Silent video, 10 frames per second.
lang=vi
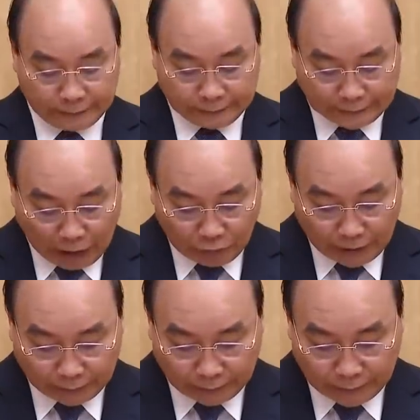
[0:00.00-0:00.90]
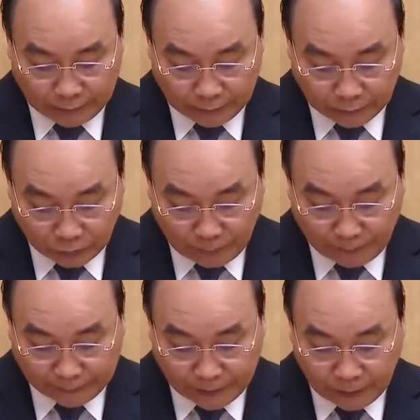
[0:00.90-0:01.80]
sau dịch
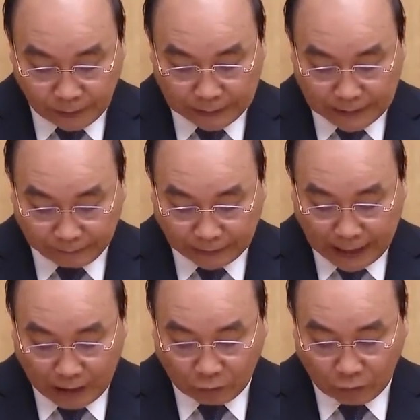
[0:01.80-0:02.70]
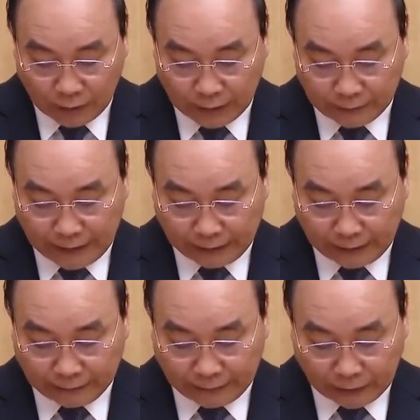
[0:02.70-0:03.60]
covid 19 làm thế nào để nền
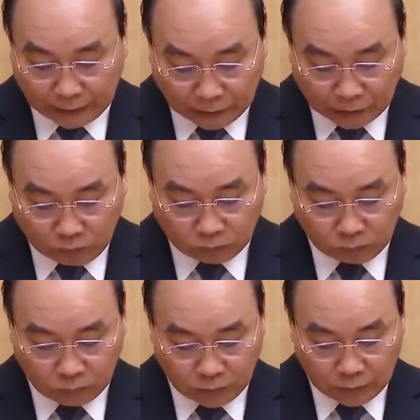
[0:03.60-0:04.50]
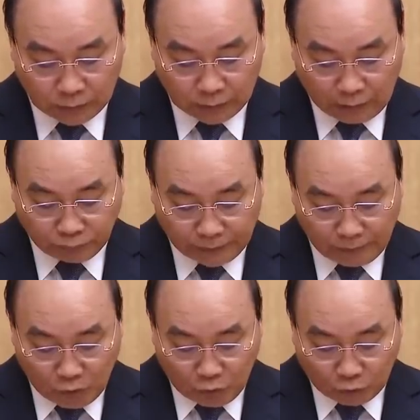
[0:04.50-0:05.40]
kinh tế tăng tốc không
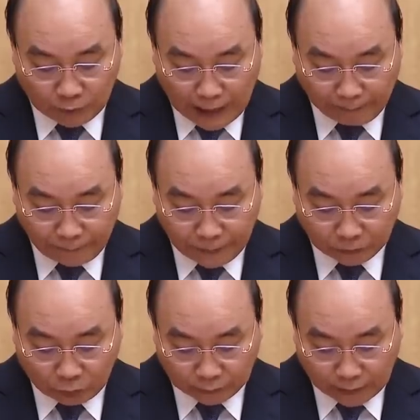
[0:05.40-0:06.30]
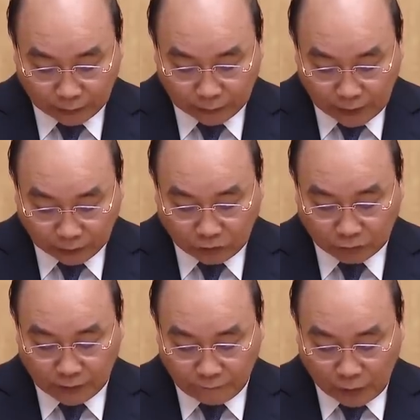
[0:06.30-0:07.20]
chỉ bù đắp những tổn thất rất
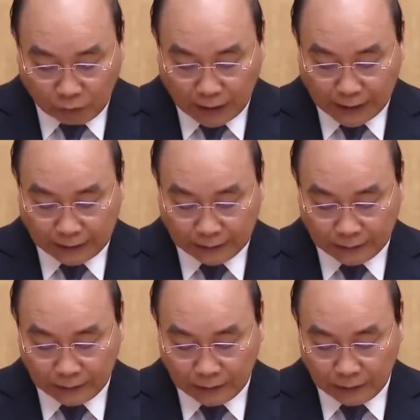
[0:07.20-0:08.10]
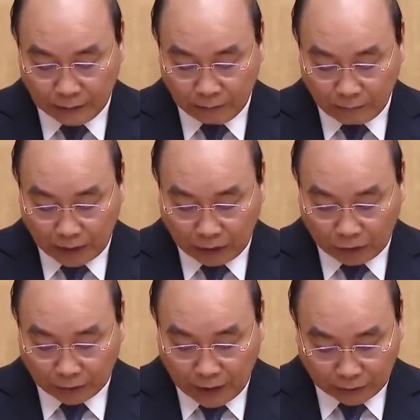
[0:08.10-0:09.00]
to lớn vừa qua mà
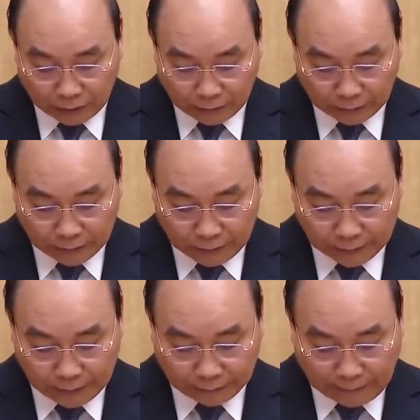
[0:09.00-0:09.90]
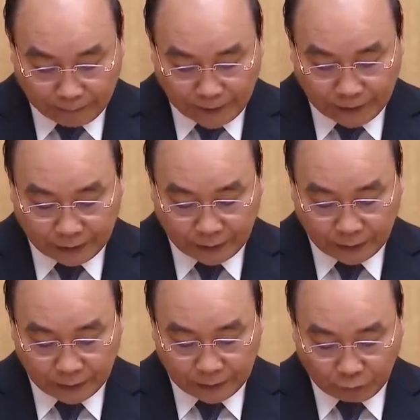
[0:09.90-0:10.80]
còn đạt được những tầm nhìn
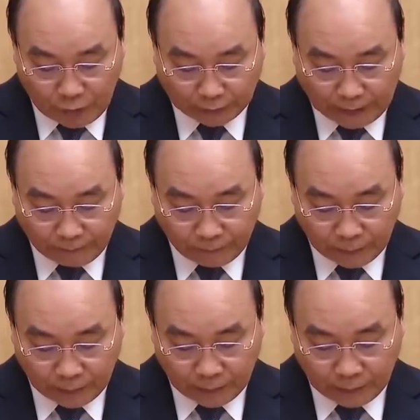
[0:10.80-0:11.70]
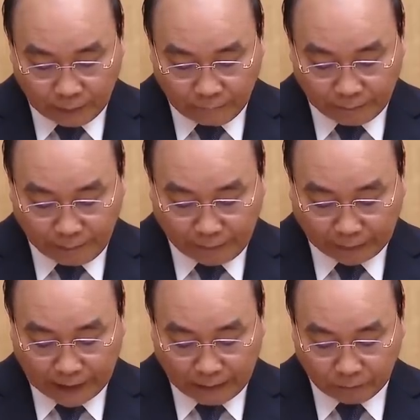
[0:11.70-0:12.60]
những quyết tâm về việc
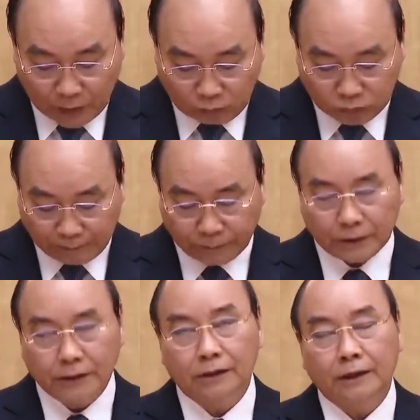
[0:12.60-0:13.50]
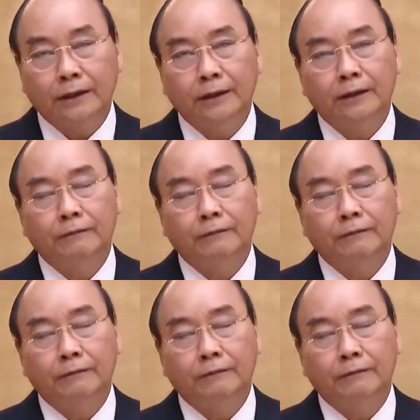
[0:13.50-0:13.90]
Việt Nam độc lập tự cường